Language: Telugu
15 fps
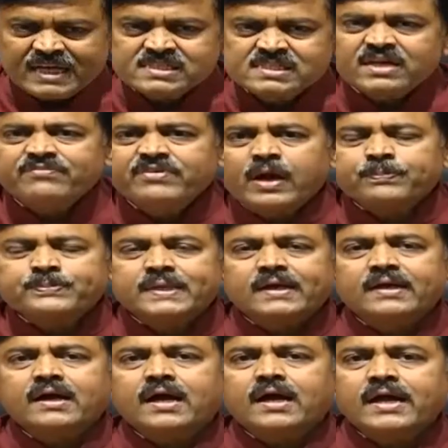
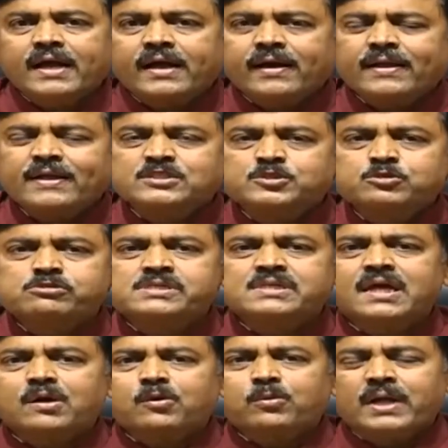దేశవ్యాప్తంగా ఎక్కడ
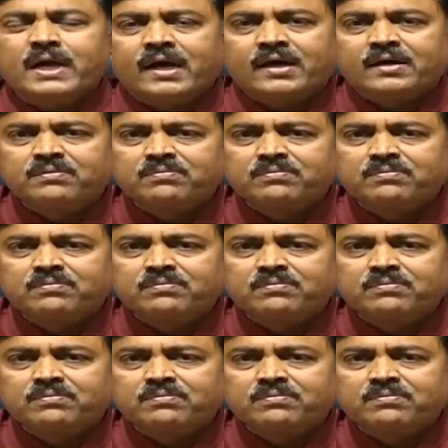చూసినా కూడా